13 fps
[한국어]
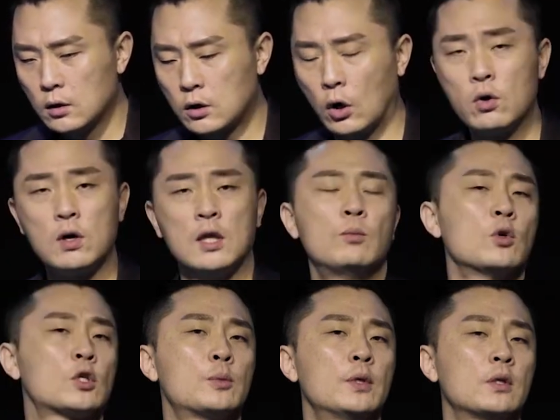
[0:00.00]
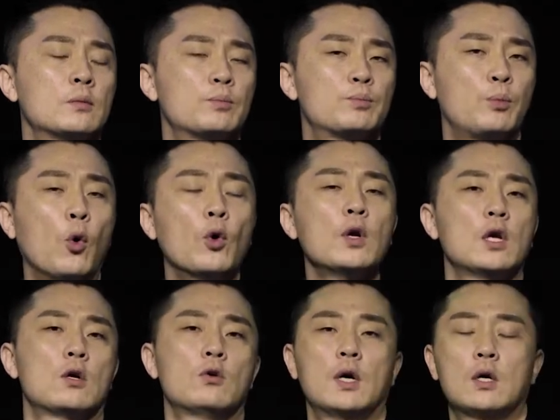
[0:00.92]
경건한 모습을
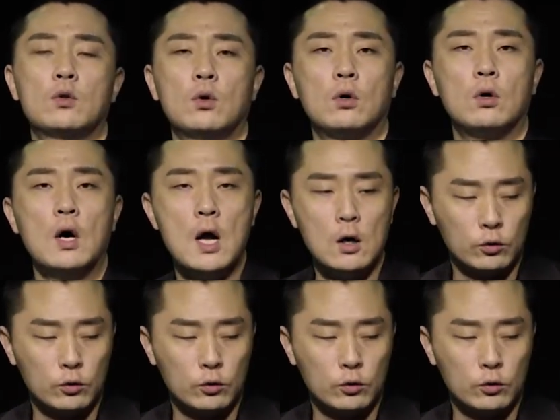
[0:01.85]
보이려고 해도